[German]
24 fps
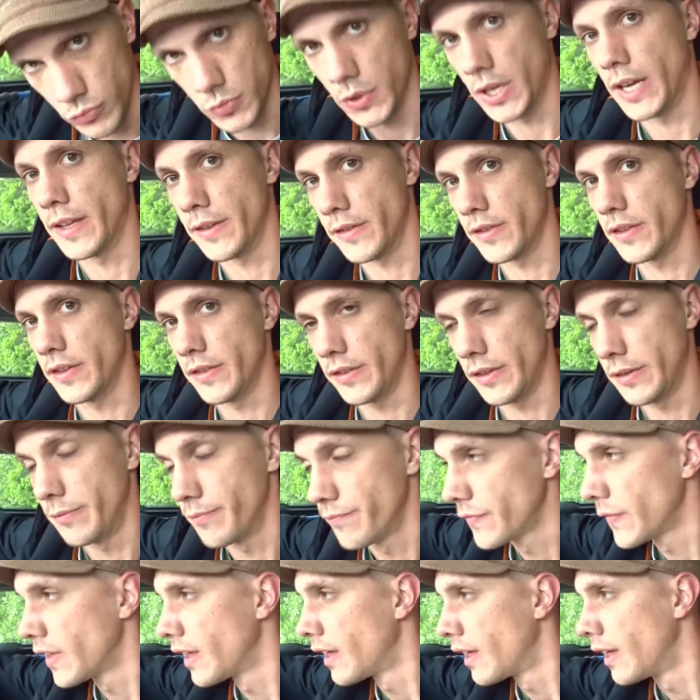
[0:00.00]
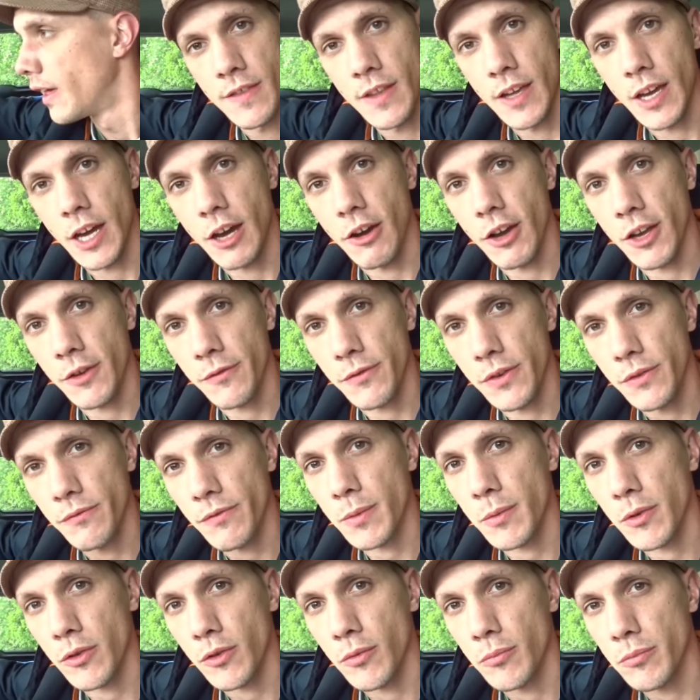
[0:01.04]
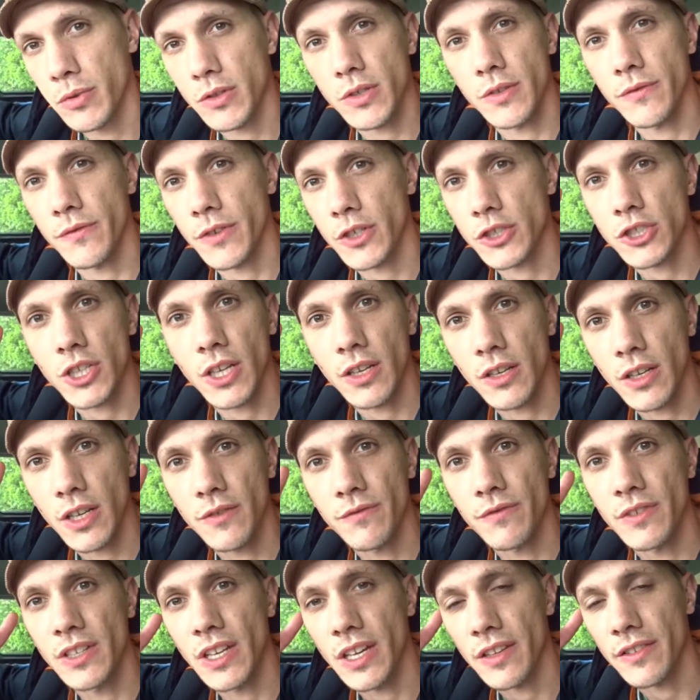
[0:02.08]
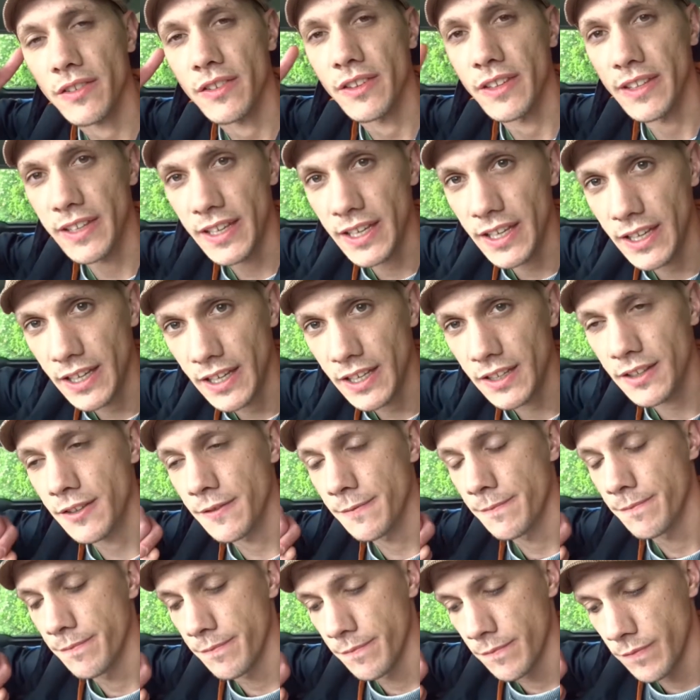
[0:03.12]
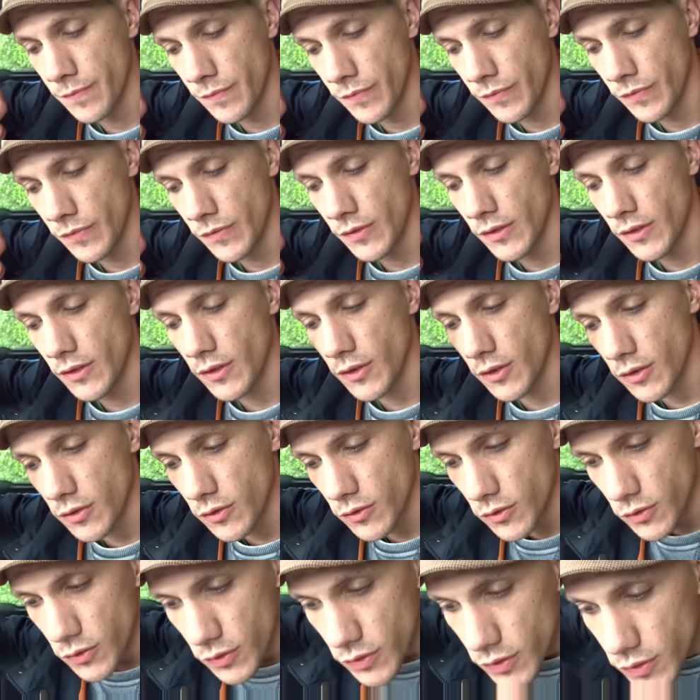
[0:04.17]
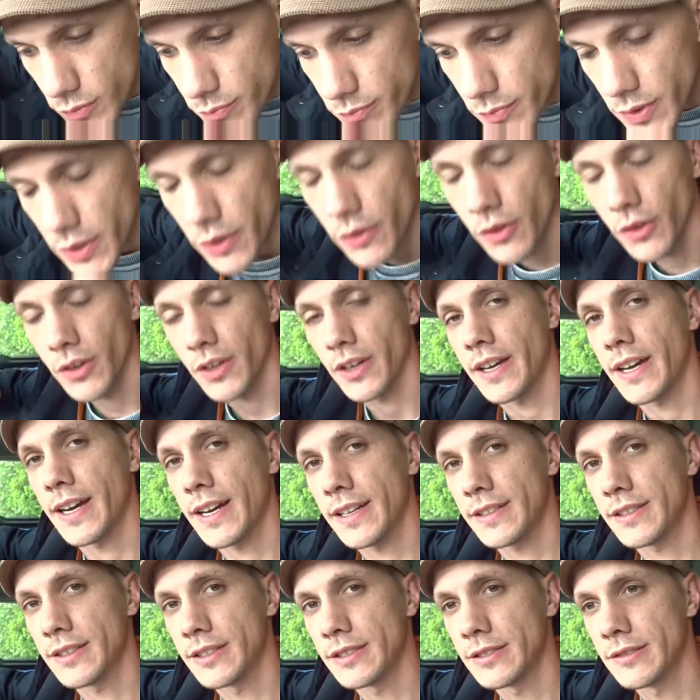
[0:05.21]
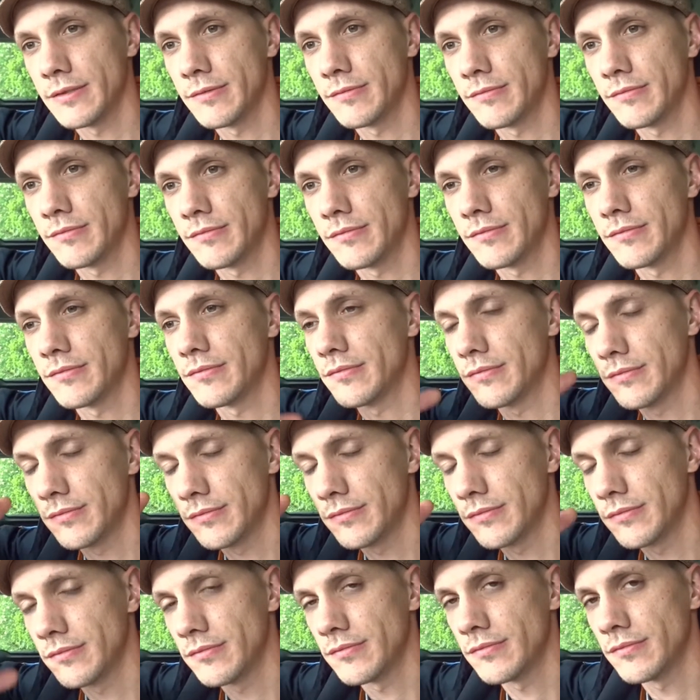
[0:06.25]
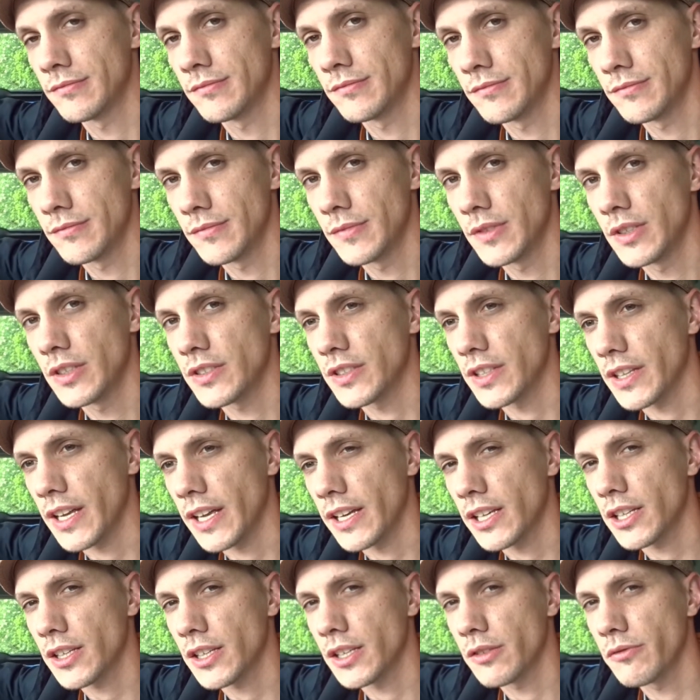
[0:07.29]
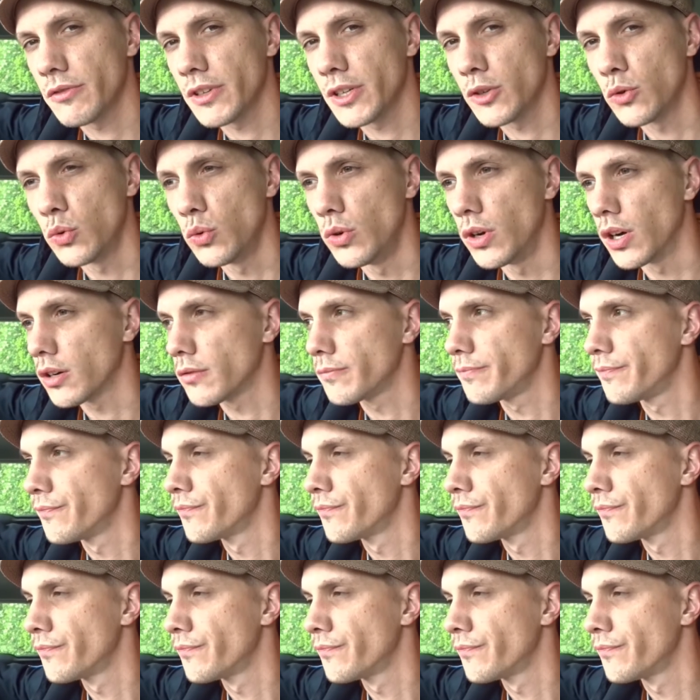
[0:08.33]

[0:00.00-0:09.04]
Ganz easy. Aber ich finde, wenn man so ein bisschen verstanden hat, wie das geht, mit so einer Karte, ist das eigentlich irgendwie cooler.